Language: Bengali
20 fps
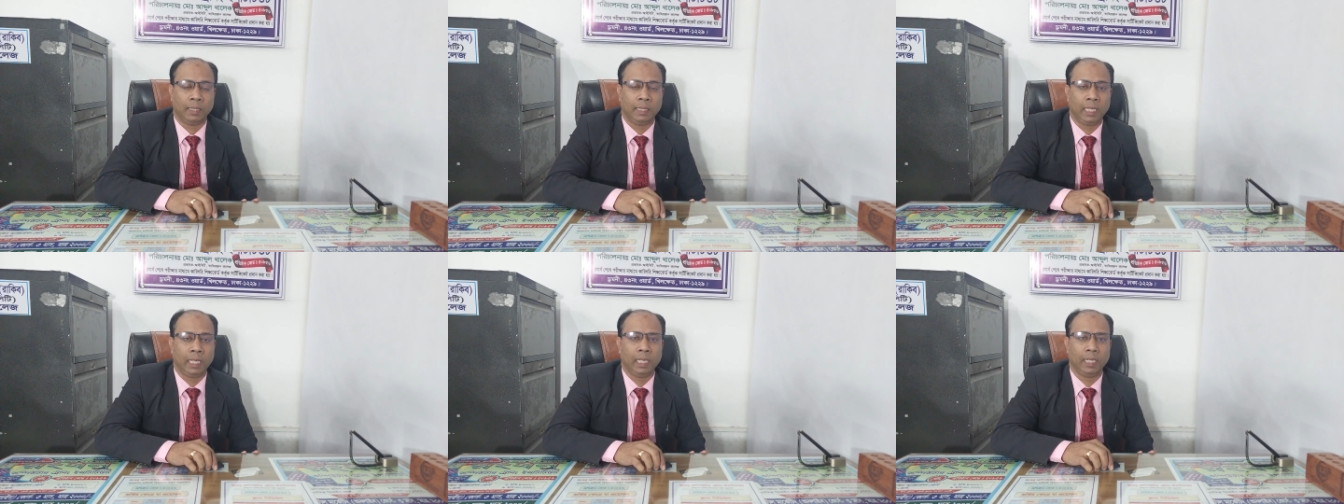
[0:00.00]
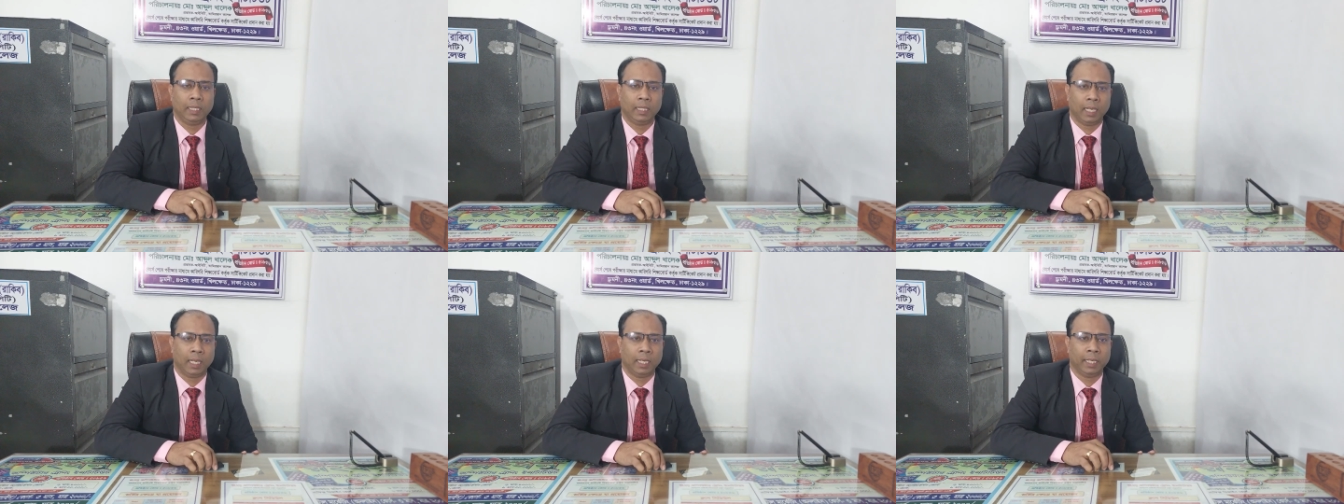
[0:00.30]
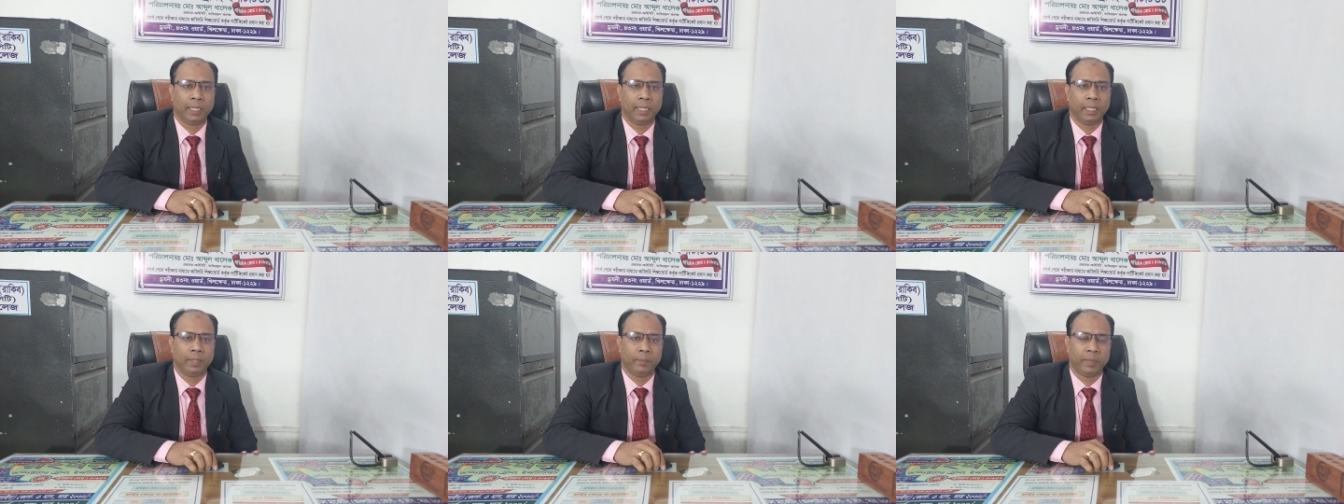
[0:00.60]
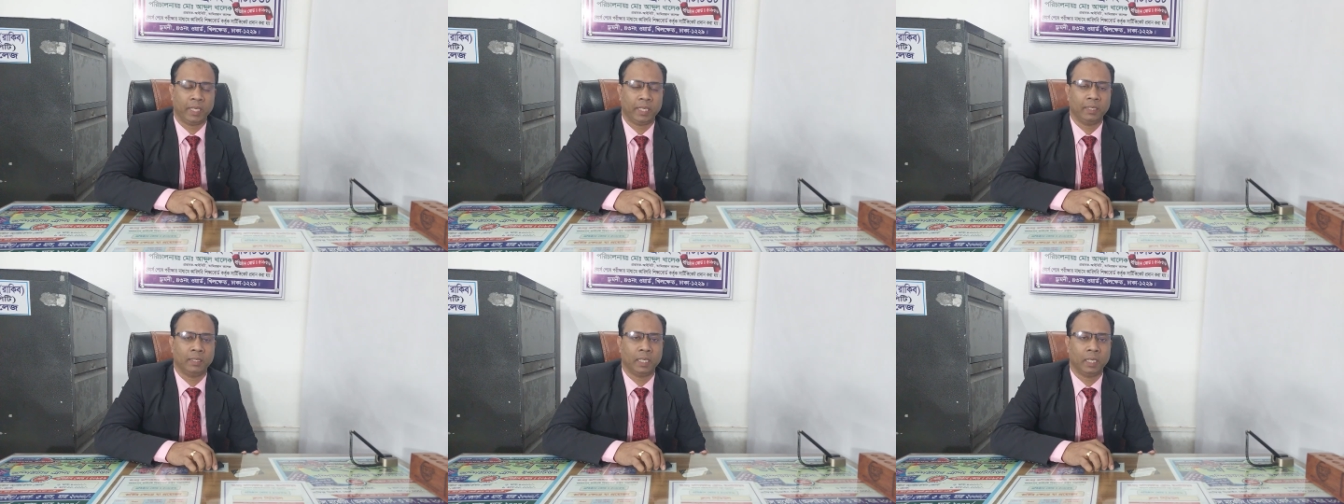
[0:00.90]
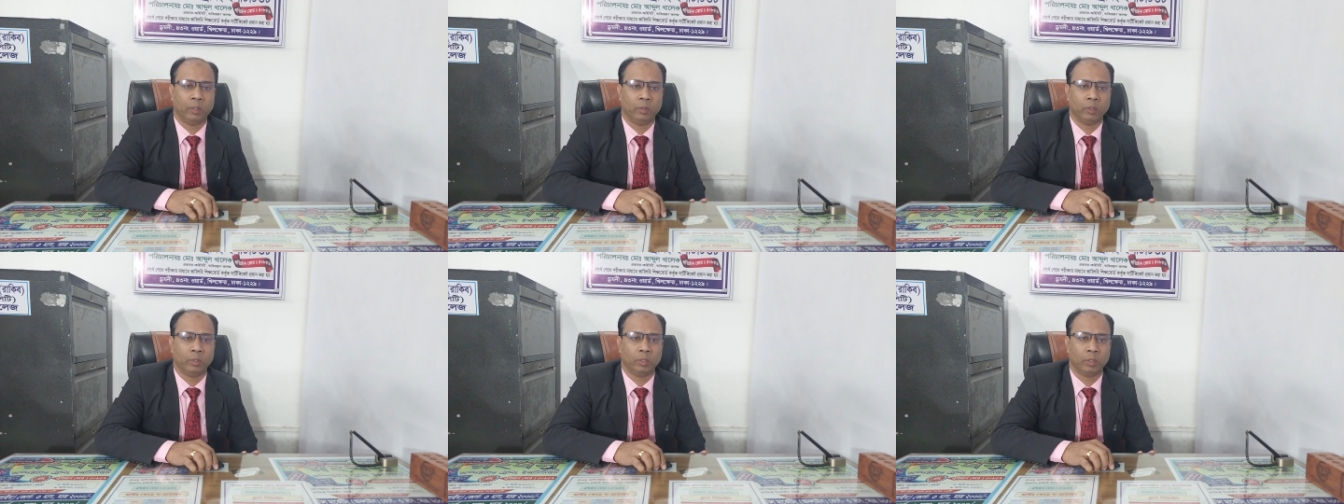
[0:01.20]
নীল কালারের
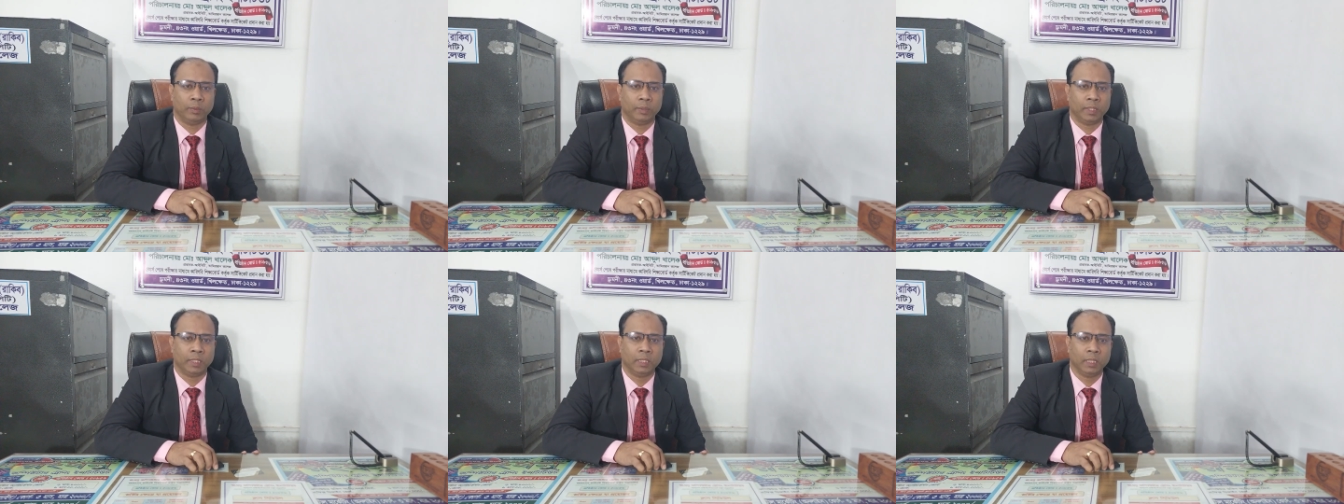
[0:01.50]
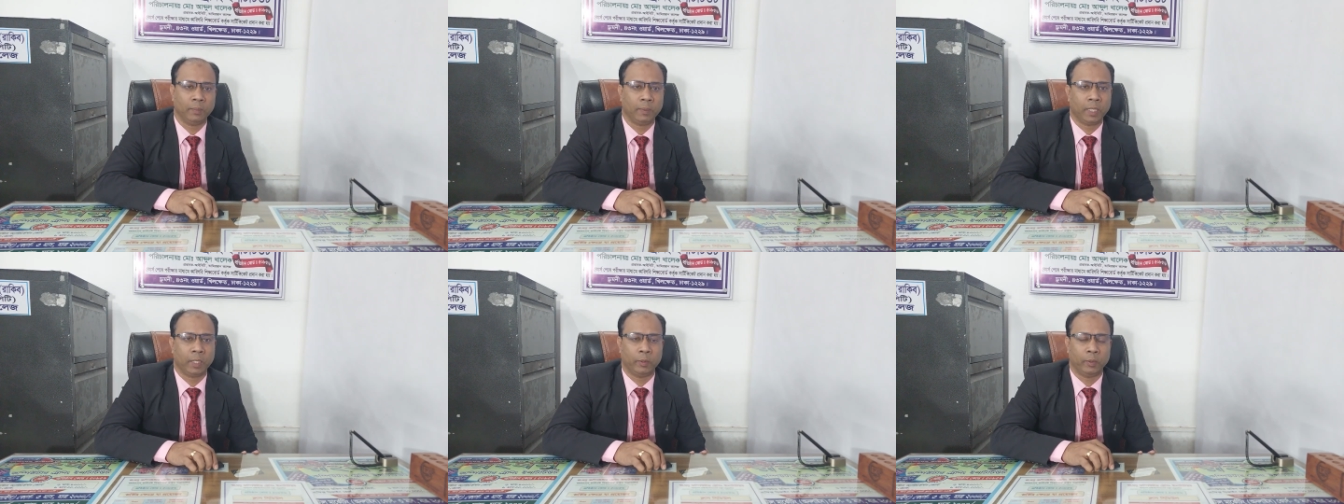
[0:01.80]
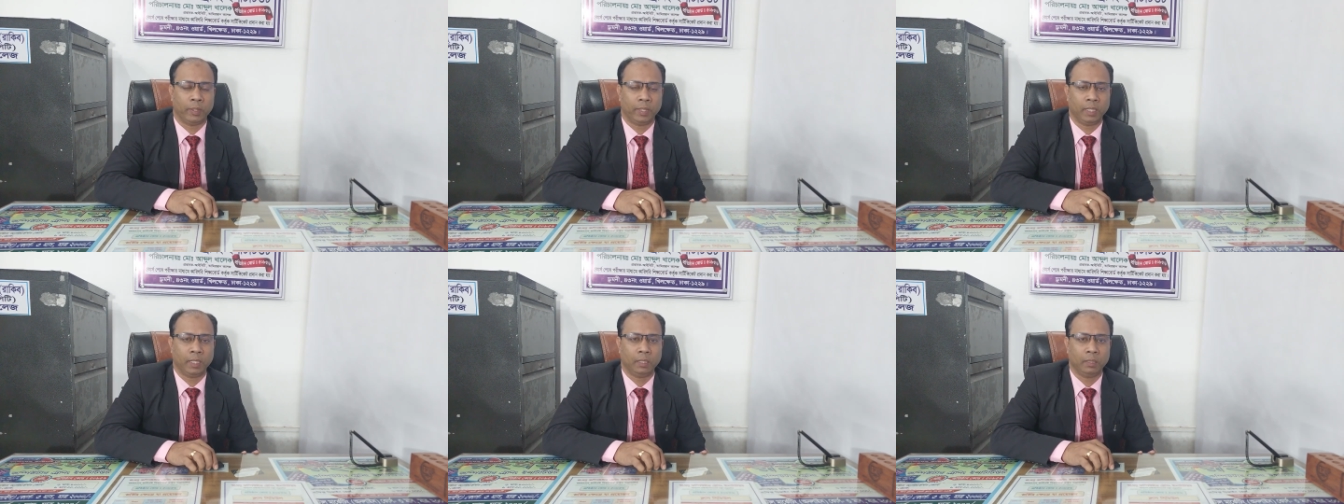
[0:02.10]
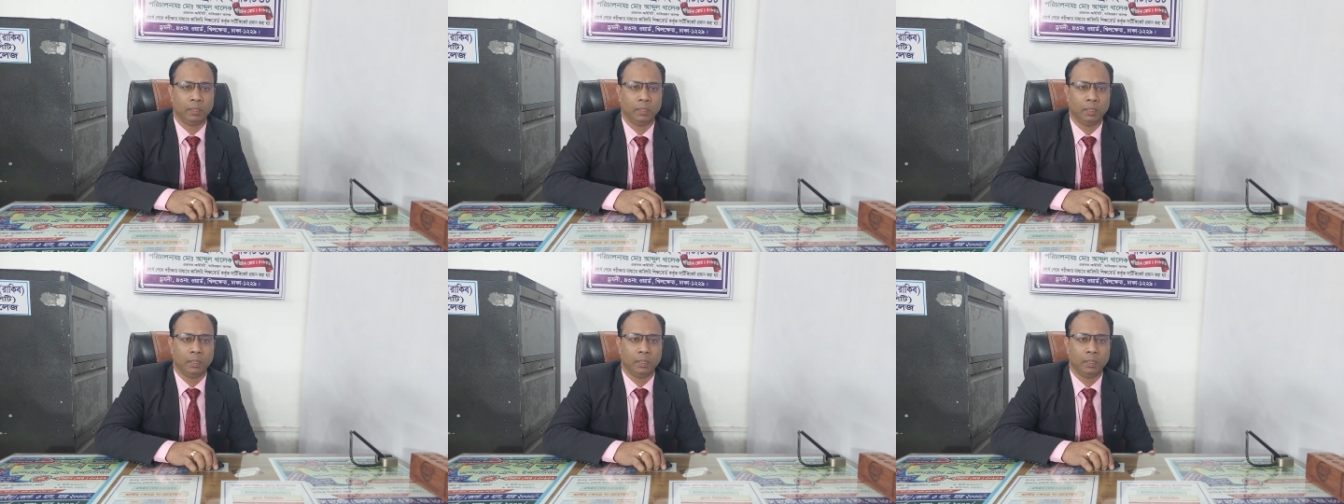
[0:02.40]
ব্যাকগ্রাউন্ড তুমি দিতে পারোনি